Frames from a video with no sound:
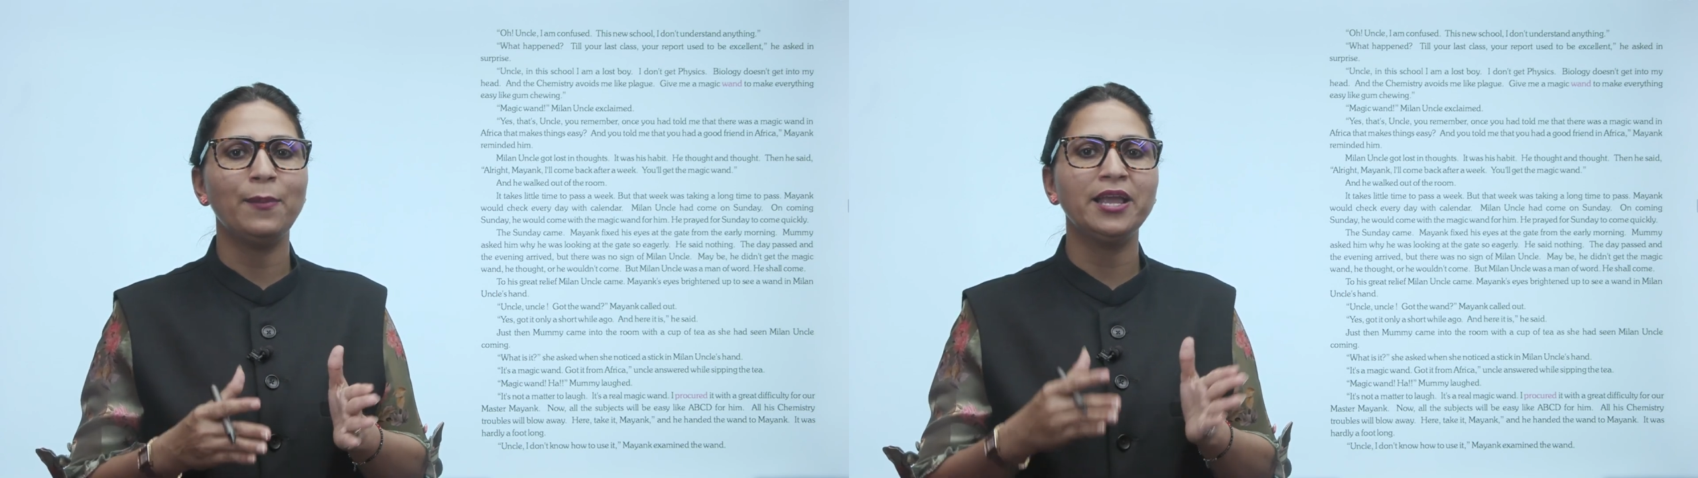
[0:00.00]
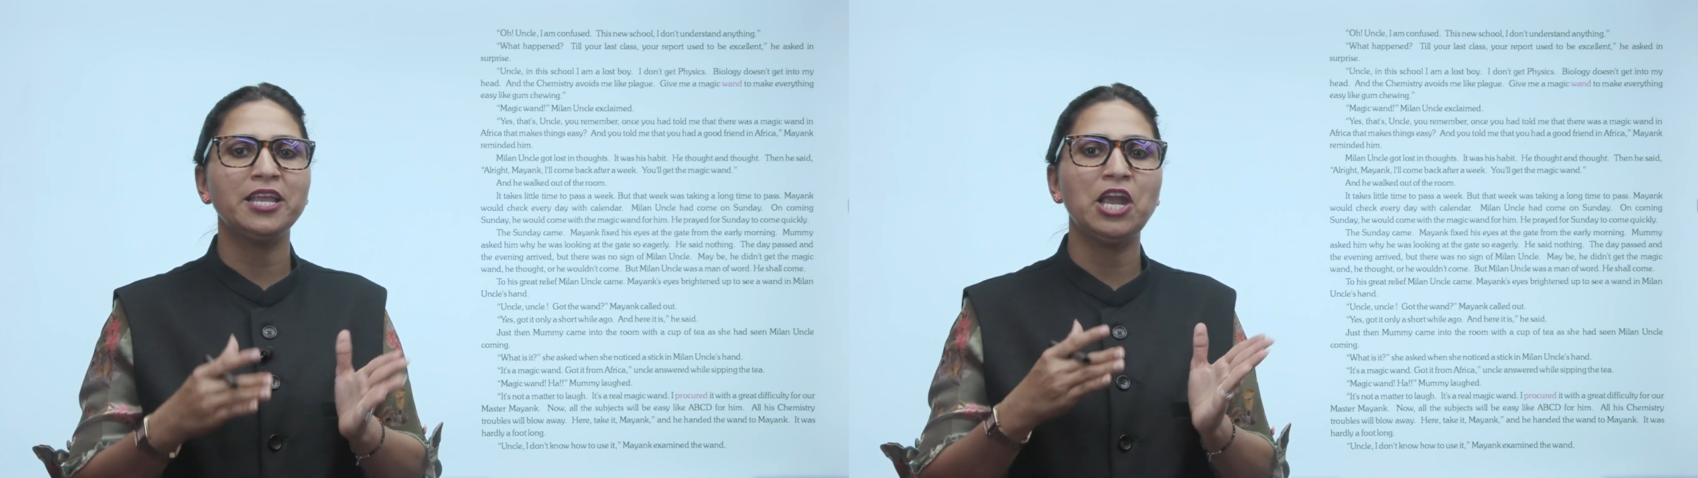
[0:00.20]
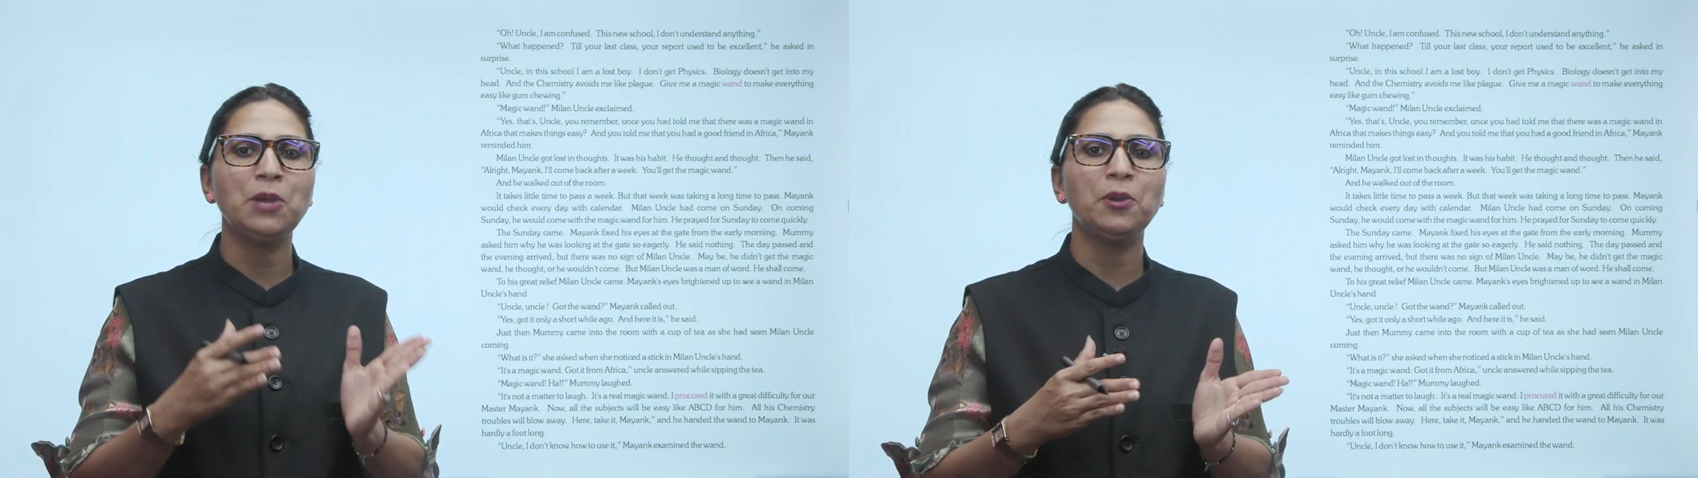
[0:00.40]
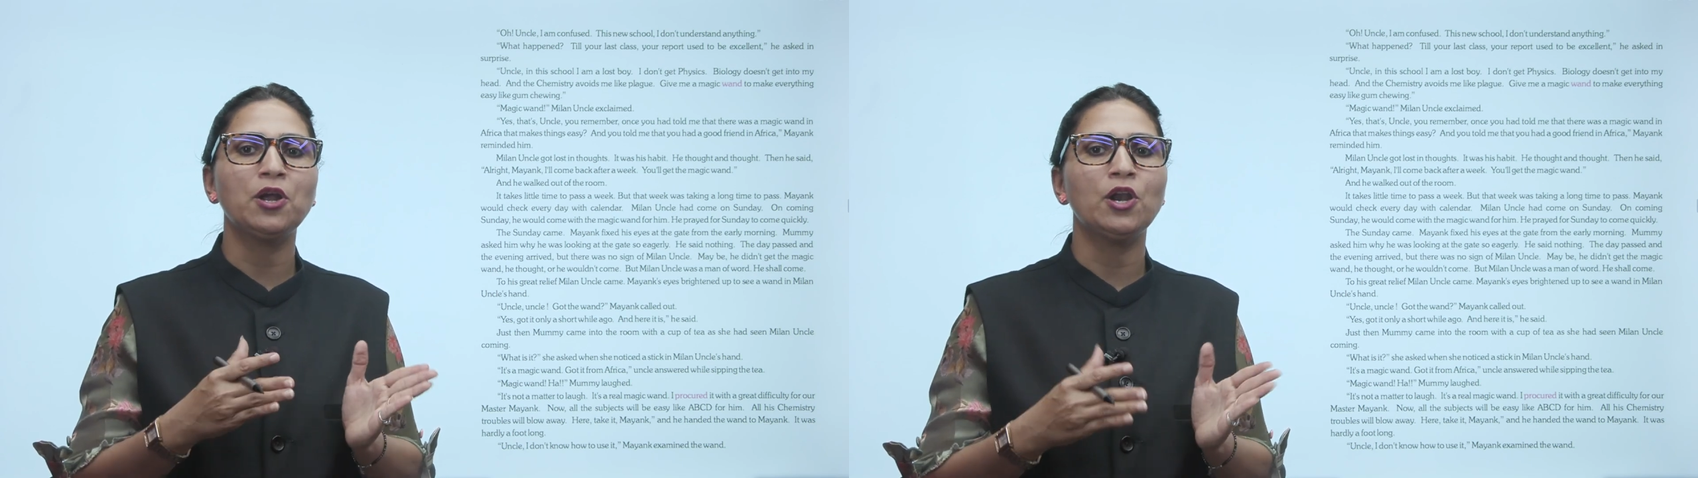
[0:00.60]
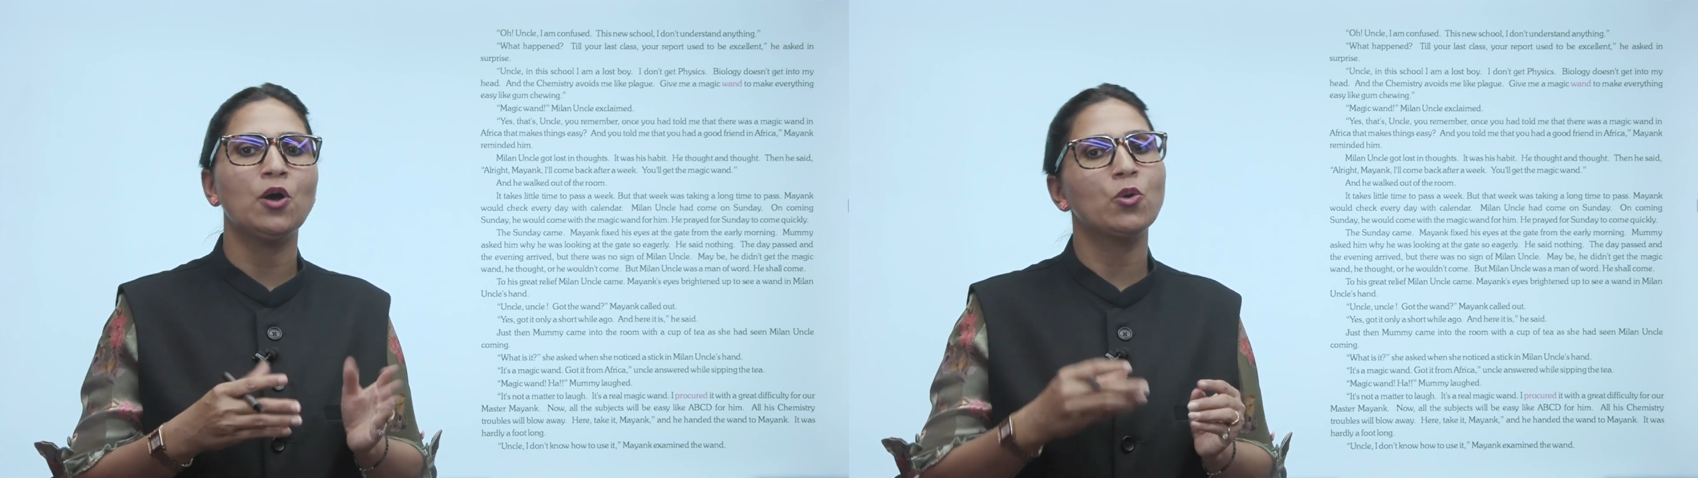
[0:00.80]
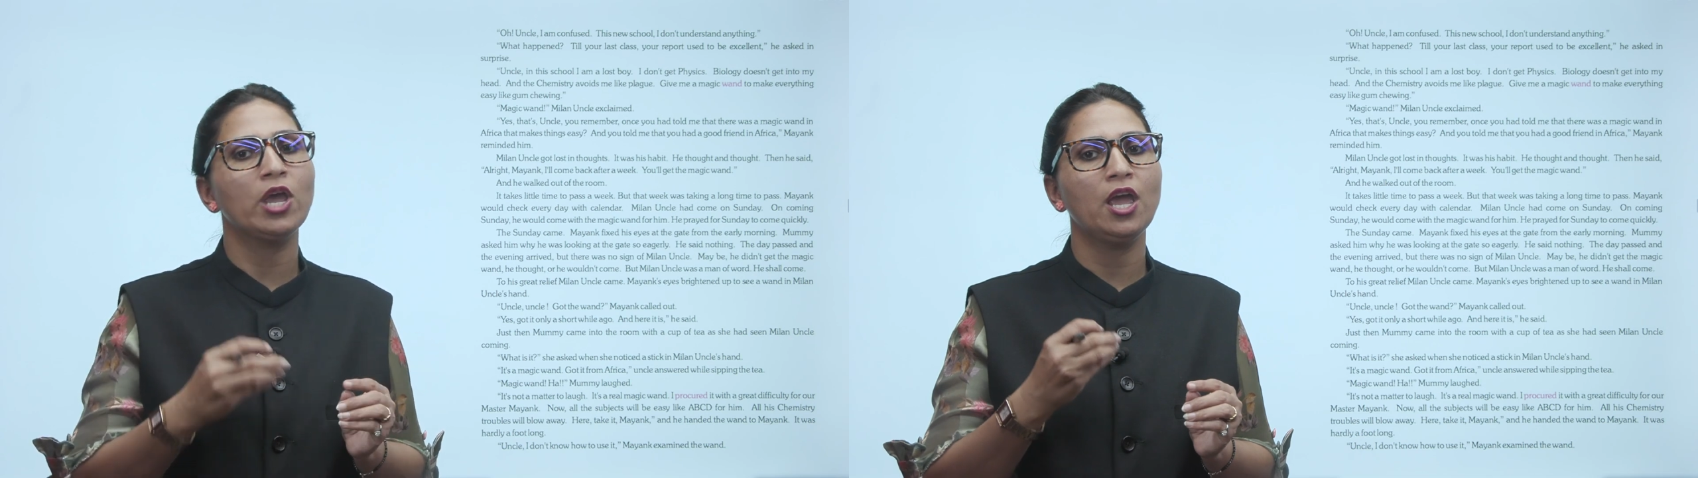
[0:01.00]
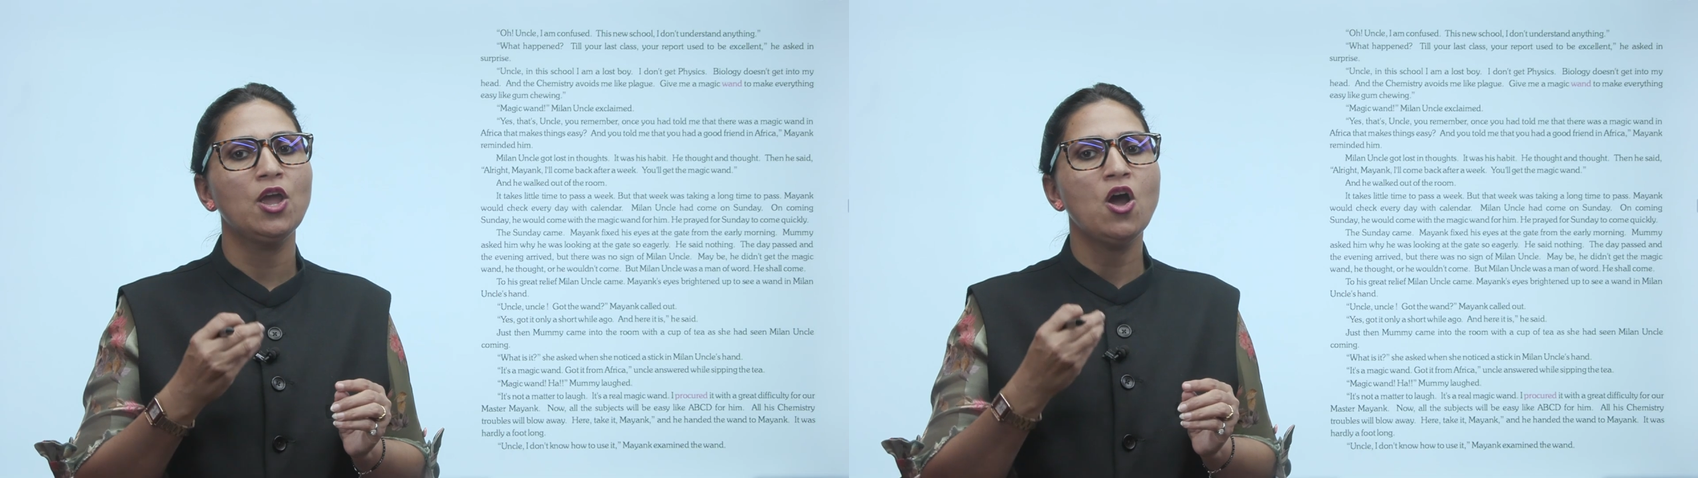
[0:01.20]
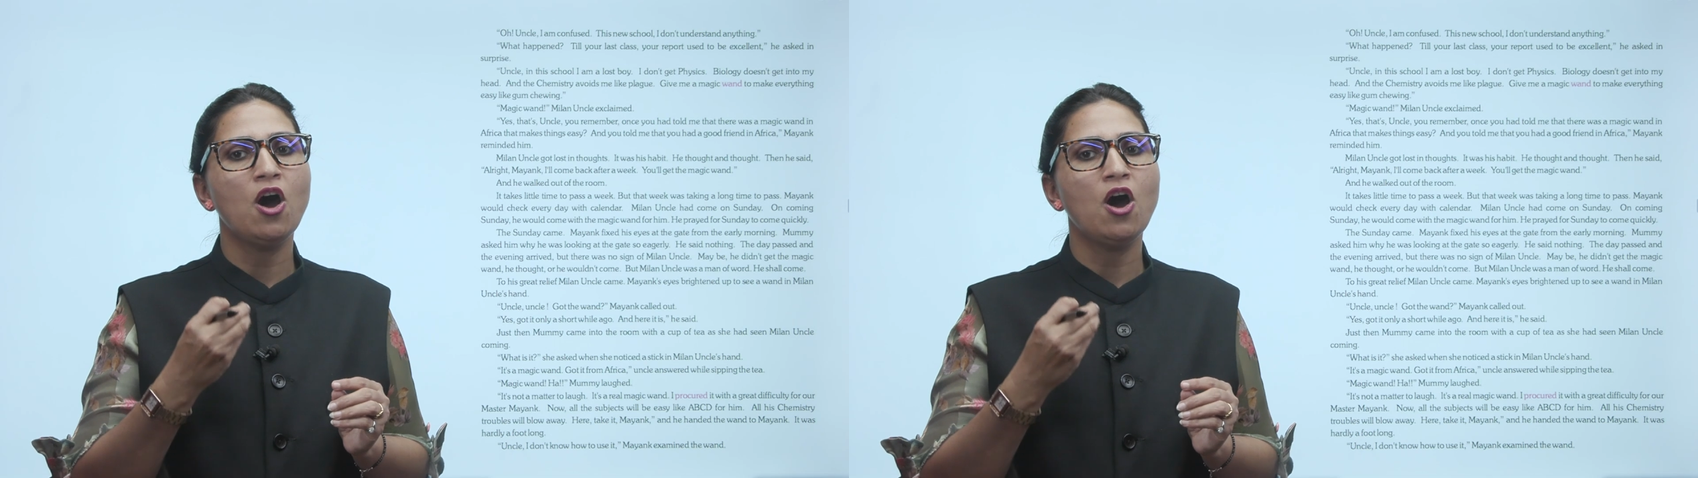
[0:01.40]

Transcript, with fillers: मैं गेट पे खड़ा होके